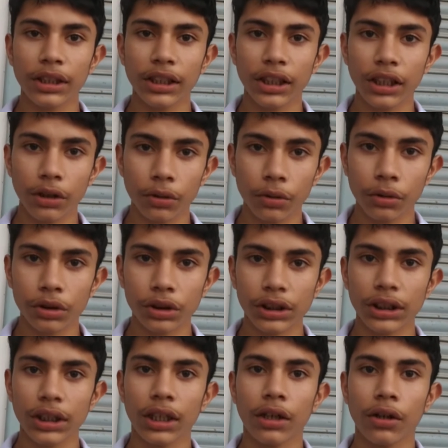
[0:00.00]
श्रीमती
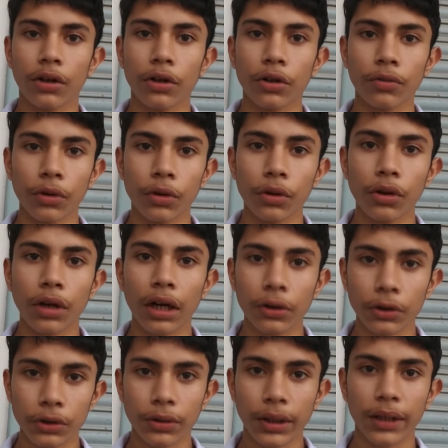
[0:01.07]
नीरू जी और
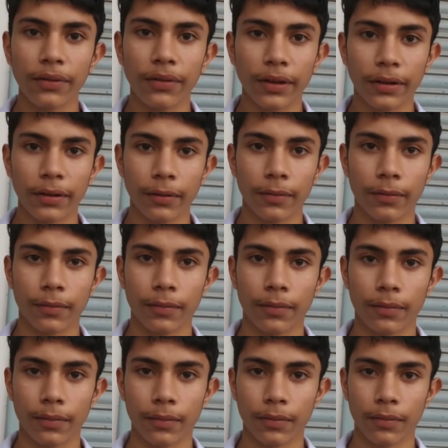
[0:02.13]
वो हाउस वाइफ
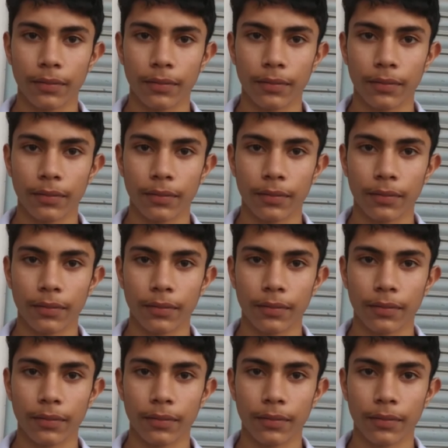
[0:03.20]
हैं